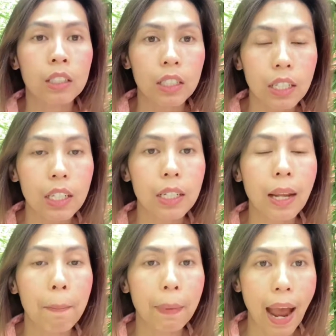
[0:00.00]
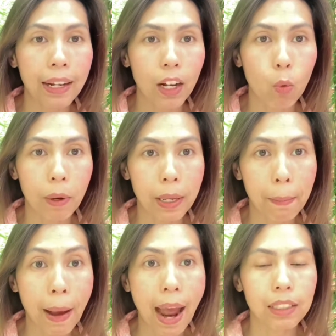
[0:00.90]
ที่ทำงานในโรงพ
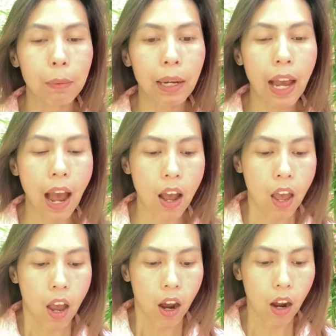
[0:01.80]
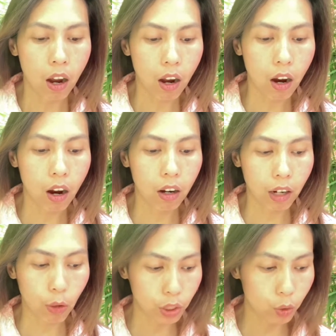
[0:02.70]
ยาบาลใช่ไหมคะ
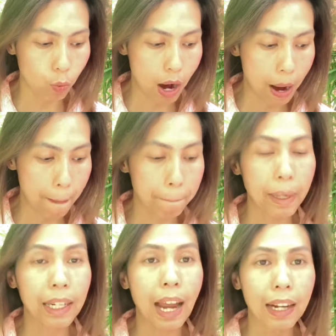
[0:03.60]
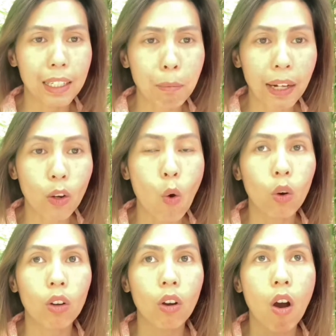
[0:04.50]
เราถือว่าเป็นงานที่มั่นคง
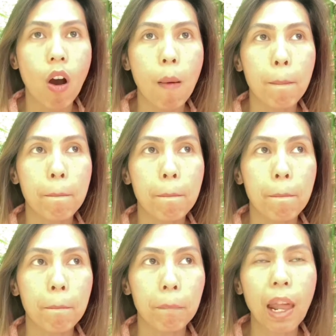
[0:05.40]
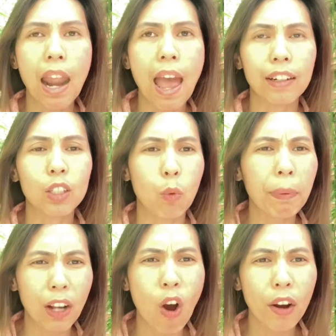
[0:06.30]
แล้วก็นั่นแหละถือว่า
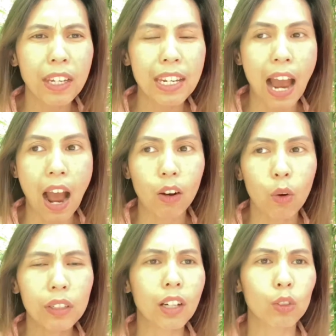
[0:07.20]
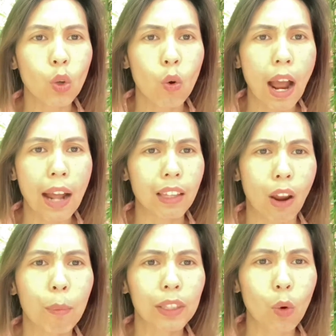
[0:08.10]
เป็นข้อดีอ่ะคนอื่นเขาตกงานแต่
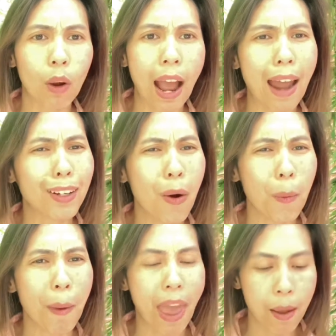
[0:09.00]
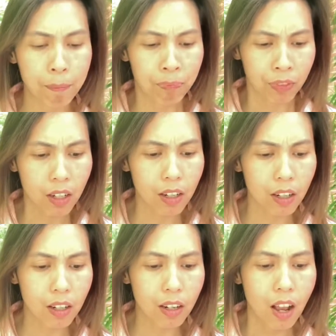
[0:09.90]
เราไม่ตกงานนึกออกไหม
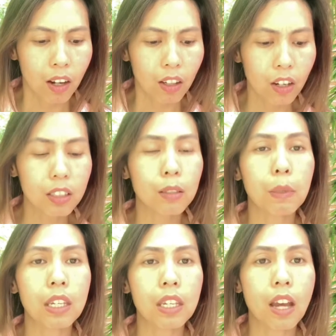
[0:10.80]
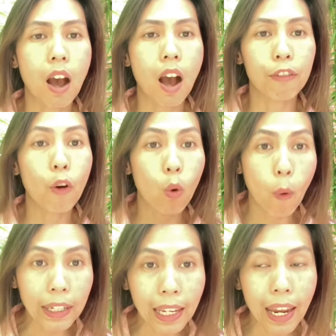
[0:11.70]
แล้วก็จะมี
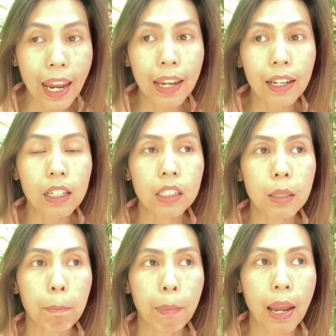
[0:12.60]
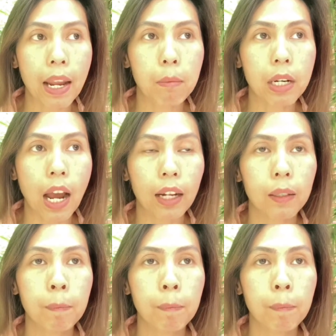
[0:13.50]
401k ก็คือเป็นเหมือน